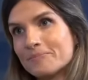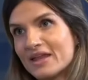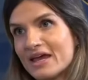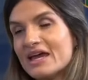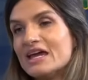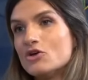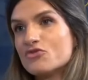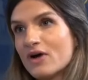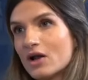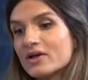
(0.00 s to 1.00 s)
né? Eu
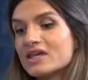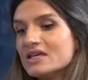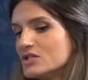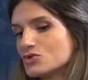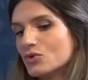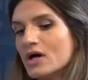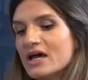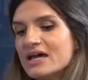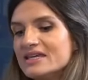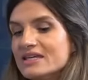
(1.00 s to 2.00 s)
falo aqui é isso.
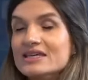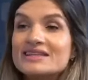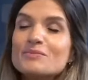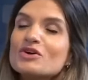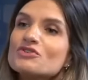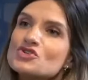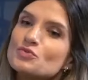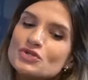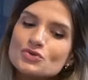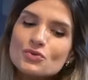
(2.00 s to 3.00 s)
E, e também eu vejo
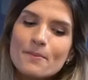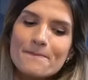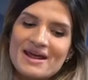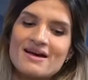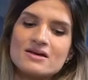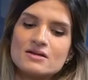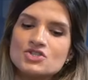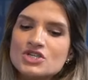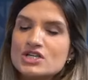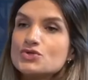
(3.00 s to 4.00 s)
muito para
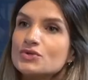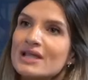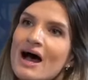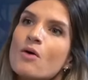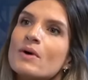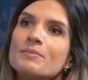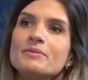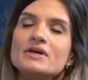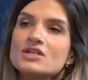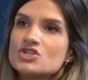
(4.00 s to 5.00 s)
direcionar uma
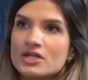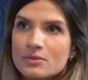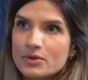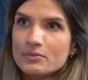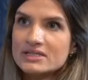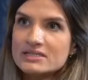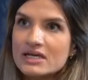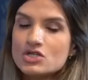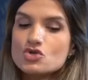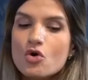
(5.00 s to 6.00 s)
primeira dieta para um
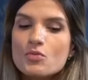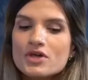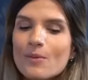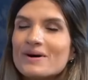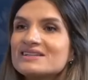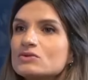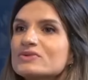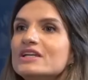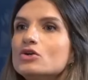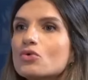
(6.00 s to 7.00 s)
paciente, como que é o padrão
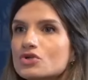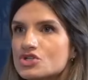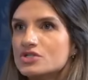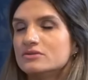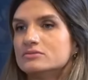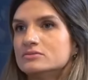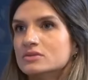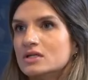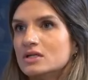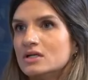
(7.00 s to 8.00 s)
dele hoje?
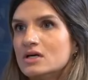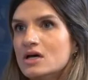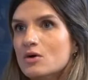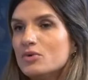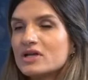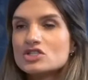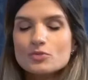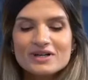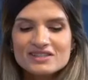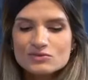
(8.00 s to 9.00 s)
Porque se o
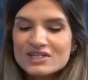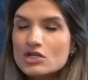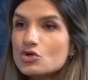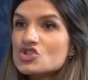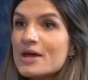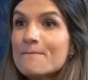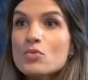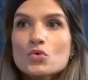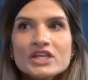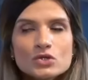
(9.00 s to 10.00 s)
padrão dele hoje é
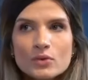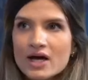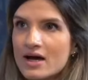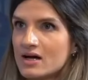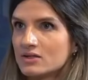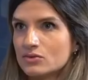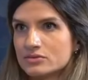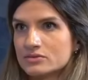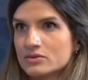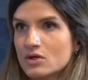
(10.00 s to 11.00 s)
muito errado,
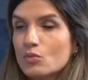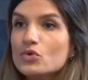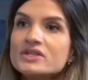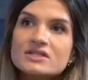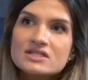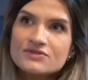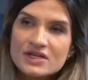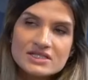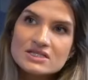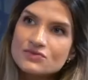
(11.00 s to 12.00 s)
muitas
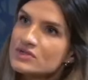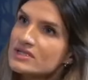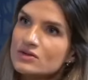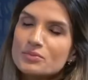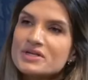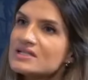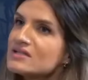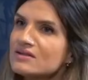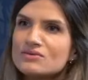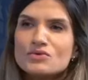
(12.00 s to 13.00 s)
vezes você não
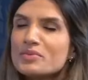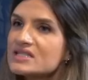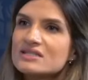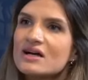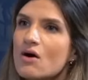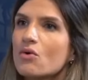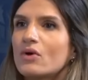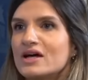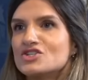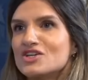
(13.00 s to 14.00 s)
precisa, não precisa
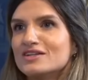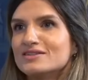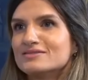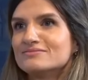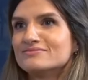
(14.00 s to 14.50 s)
calcular a dieta